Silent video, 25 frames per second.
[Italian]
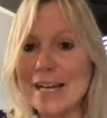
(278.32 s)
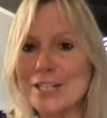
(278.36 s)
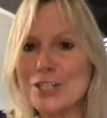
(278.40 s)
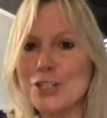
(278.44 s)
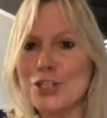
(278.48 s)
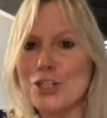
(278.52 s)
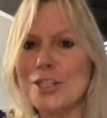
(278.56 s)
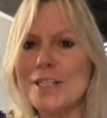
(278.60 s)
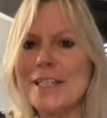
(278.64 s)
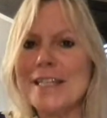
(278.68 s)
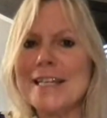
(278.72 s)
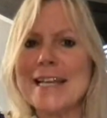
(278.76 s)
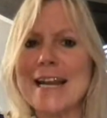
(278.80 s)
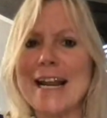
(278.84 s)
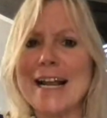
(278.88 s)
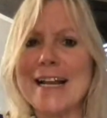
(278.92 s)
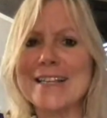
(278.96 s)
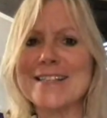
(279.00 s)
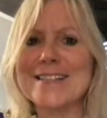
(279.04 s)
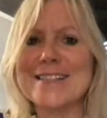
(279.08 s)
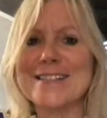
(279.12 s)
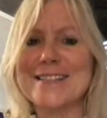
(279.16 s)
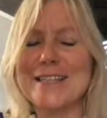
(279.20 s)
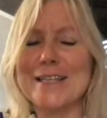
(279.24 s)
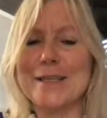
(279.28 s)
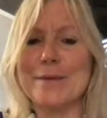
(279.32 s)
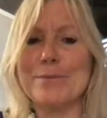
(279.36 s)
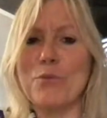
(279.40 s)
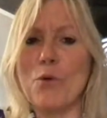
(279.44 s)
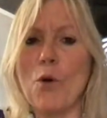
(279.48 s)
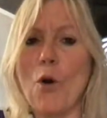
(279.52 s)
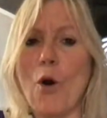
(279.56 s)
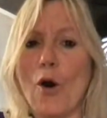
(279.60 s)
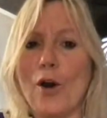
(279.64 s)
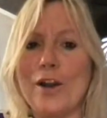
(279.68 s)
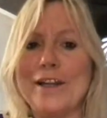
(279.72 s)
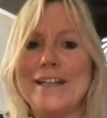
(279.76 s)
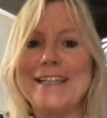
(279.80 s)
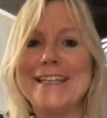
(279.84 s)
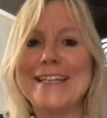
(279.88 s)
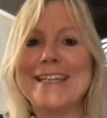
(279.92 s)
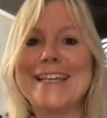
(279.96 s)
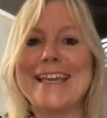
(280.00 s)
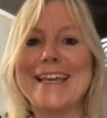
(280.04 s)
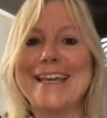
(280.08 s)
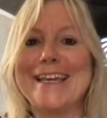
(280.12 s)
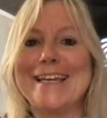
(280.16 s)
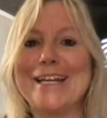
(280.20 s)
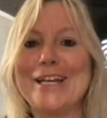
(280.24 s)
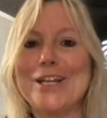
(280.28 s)
acidi grassi
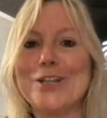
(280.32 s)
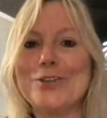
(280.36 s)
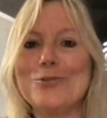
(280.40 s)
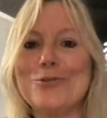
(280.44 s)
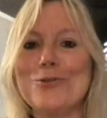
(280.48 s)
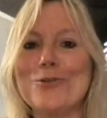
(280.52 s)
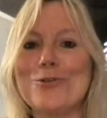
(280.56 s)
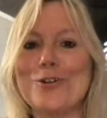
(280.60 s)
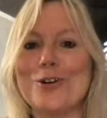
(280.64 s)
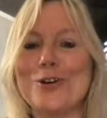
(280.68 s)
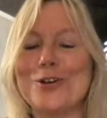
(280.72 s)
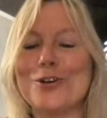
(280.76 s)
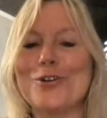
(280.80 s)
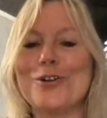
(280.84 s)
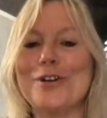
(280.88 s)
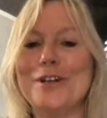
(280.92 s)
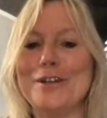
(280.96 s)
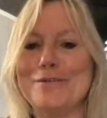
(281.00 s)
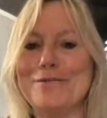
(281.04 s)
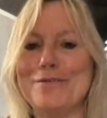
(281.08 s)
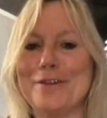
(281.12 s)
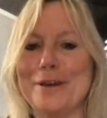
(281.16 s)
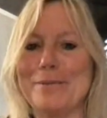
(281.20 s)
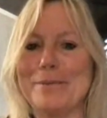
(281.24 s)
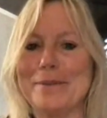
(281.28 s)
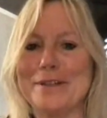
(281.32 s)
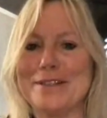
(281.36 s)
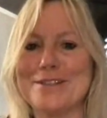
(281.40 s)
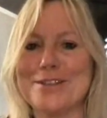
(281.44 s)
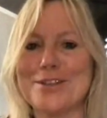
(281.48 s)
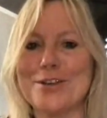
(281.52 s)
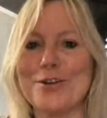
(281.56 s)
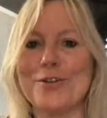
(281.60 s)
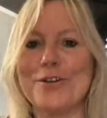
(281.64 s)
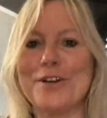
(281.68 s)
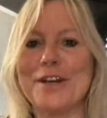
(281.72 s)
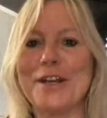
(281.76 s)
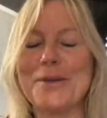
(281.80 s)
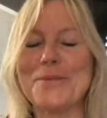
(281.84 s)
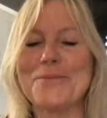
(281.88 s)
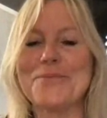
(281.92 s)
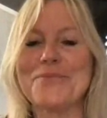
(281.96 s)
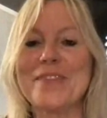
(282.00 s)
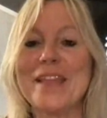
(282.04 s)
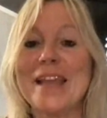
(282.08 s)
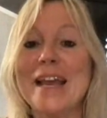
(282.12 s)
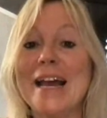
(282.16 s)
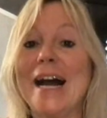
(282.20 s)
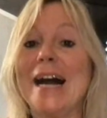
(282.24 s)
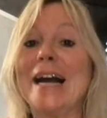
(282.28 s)
buoni che riducono l'infiammazione.
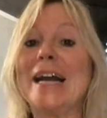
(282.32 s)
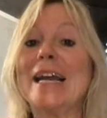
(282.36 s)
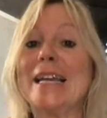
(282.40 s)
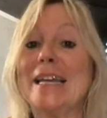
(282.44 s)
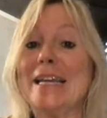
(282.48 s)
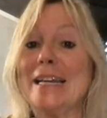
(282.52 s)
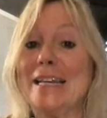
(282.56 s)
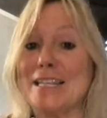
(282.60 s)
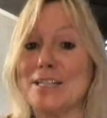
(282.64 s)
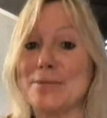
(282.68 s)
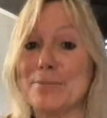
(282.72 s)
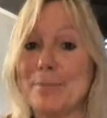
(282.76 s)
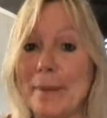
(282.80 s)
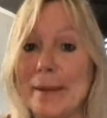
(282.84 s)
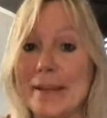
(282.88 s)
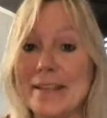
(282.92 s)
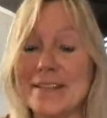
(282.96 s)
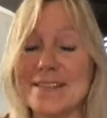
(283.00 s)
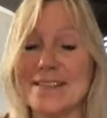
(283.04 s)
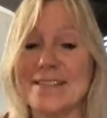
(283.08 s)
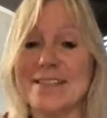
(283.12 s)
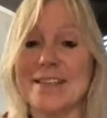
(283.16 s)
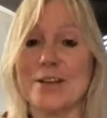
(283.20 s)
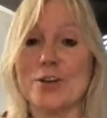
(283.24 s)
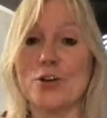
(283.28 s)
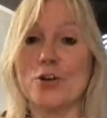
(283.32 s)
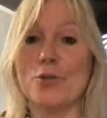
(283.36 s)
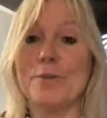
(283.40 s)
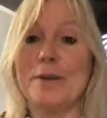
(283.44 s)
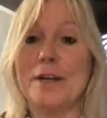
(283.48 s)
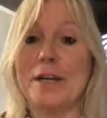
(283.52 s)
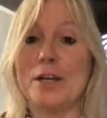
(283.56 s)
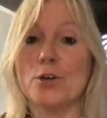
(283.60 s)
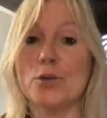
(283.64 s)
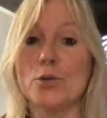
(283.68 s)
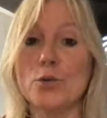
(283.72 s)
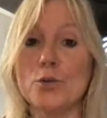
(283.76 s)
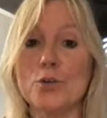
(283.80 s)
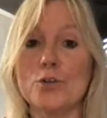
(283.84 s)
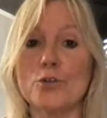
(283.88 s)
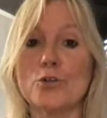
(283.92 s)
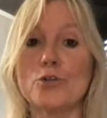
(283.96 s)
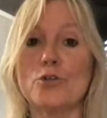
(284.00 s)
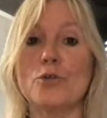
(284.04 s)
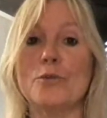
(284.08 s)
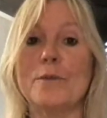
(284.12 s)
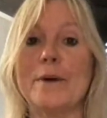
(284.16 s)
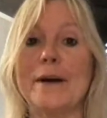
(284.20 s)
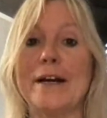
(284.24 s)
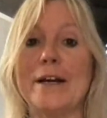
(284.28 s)
Anche le spezie come la
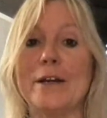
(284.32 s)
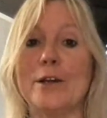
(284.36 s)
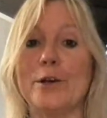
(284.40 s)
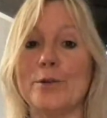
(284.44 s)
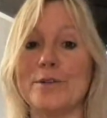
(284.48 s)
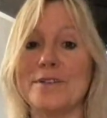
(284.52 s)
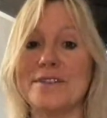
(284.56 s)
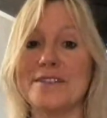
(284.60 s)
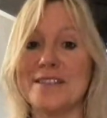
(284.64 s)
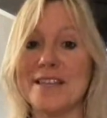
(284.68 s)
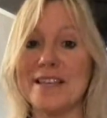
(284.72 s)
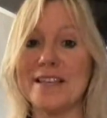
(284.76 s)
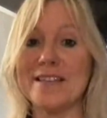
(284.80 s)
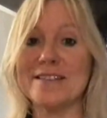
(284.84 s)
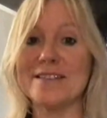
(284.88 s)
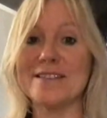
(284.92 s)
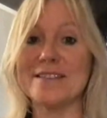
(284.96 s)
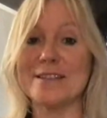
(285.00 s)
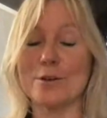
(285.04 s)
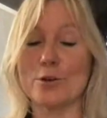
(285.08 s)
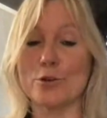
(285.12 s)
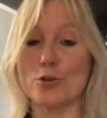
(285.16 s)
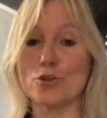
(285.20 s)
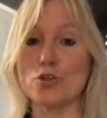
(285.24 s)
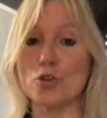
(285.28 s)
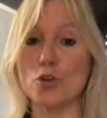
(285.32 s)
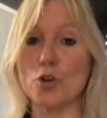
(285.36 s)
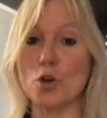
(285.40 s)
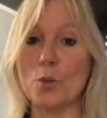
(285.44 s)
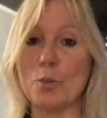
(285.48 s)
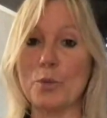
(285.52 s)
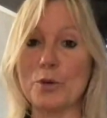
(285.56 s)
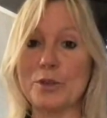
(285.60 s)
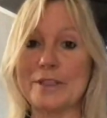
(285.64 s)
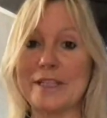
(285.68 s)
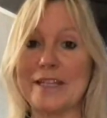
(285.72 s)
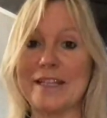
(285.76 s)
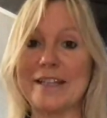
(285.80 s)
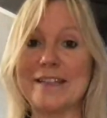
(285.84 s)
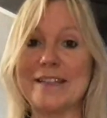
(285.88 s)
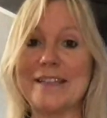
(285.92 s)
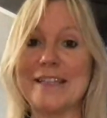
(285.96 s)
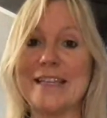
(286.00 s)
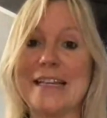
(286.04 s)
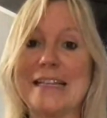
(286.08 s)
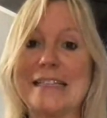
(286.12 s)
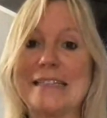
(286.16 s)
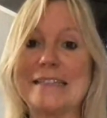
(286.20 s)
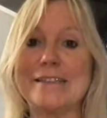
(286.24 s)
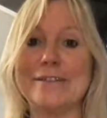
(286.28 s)
curcuma e lo zenzero sono
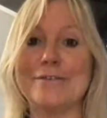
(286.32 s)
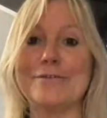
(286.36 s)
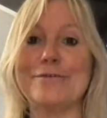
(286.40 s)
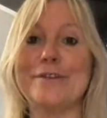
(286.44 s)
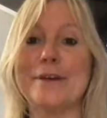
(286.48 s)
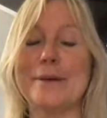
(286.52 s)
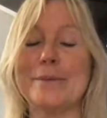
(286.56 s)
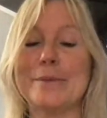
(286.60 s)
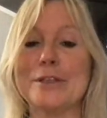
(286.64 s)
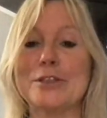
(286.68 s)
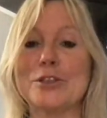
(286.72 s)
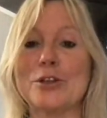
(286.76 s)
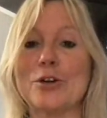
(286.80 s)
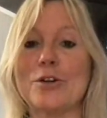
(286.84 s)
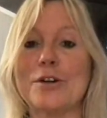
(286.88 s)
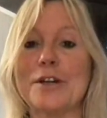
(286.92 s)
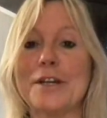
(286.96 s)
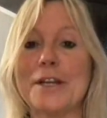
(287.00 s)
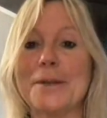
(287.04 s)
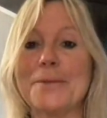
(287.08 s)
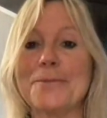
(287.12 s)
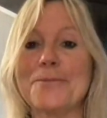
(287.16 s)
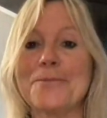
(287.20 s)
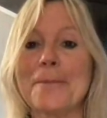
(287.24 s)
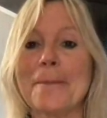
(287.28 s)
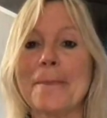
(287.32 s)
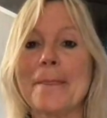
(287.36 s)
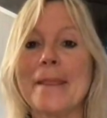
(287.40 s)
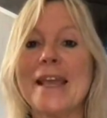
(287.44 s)
potenti antinfiammatori.